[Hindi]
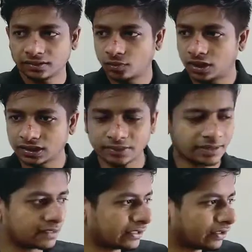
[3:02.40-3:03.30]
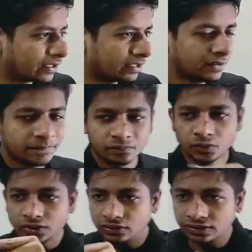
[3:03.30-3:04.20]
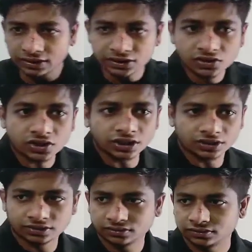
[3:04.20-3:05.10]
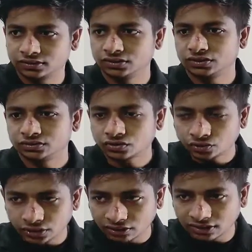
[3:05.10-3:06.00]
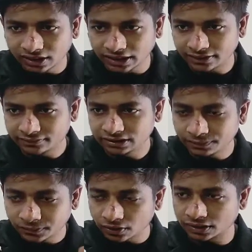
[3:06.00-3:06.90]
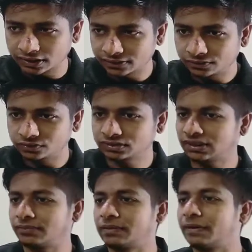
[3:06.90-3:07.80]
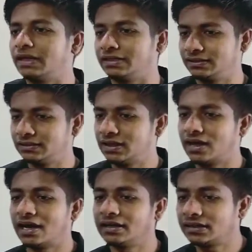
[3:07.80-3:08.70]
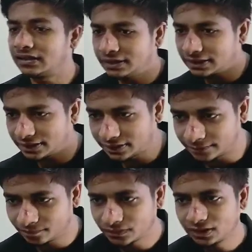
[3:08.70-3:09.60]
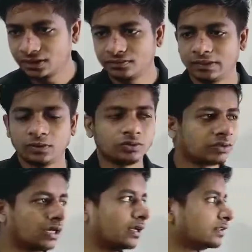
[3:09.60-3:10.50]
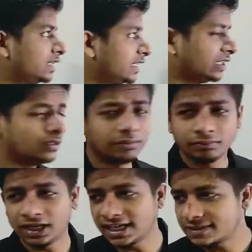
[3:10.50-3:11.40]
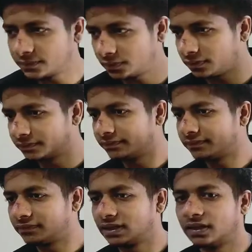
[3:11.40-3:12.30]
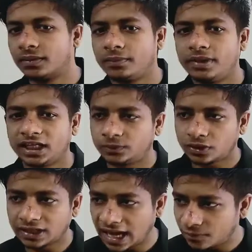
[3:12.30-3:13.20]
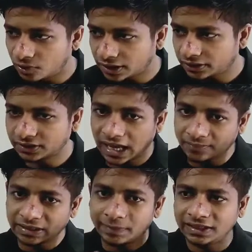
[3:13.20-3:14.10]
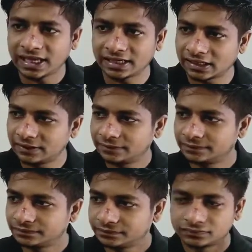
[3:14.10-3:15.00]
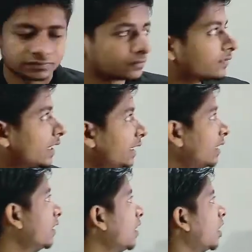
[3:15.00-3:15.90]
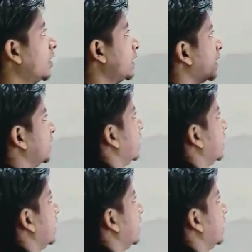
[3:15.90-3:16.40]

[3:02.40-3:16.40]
मोहल्ला का नाम क्या है देवनगर तो देवनगर स्ट्रीट तो जो देवनगर है सिर्फ देवनगर उसके नाम के पहले ही आर्टिकल नहीं आएगा मैं बोल दूंगा सिटी बिलासपुर बिलासपुर का नाम हो गया तो नाम के पहले नहीं आएगा है ना और क्या कहा